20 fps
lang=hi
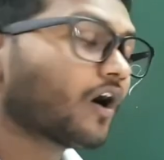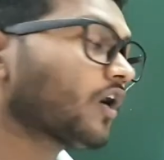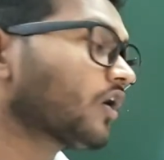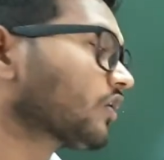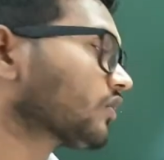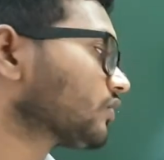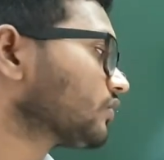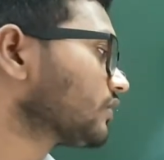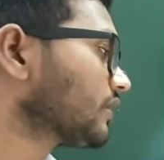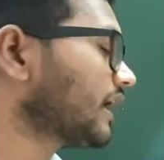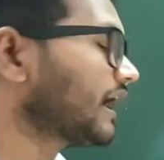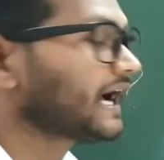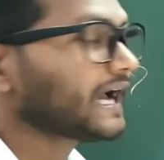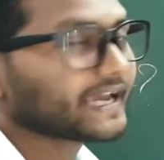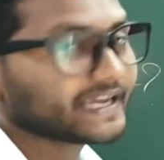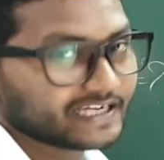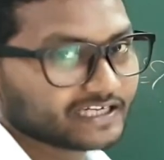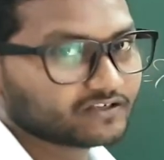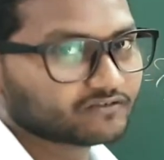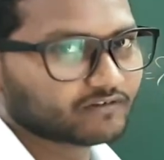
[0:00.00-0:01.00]
और होगा
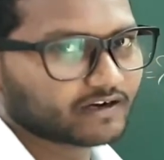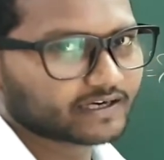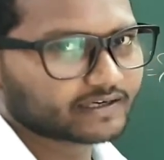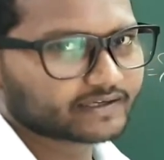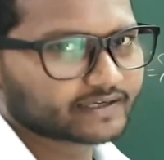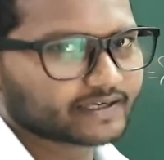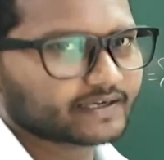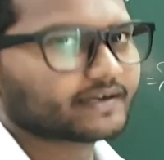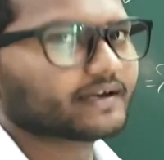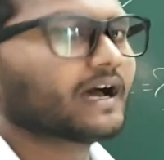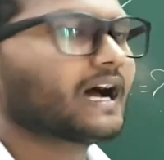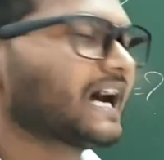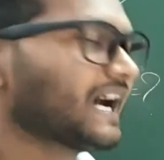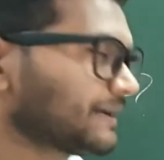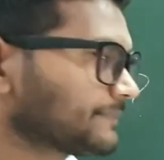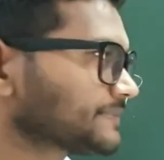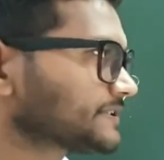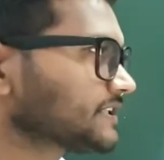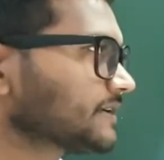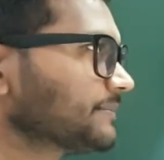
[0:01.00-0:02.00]
इन्वर्टेड
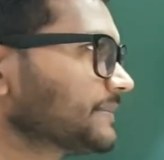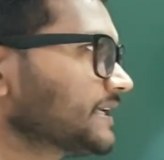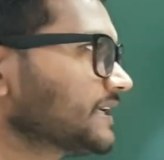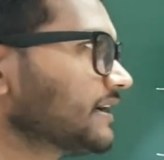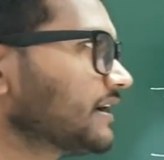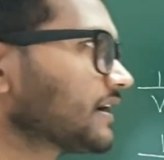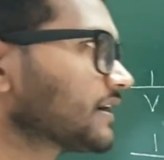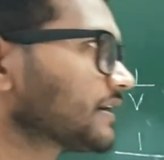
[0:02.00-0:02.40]
आप सब ने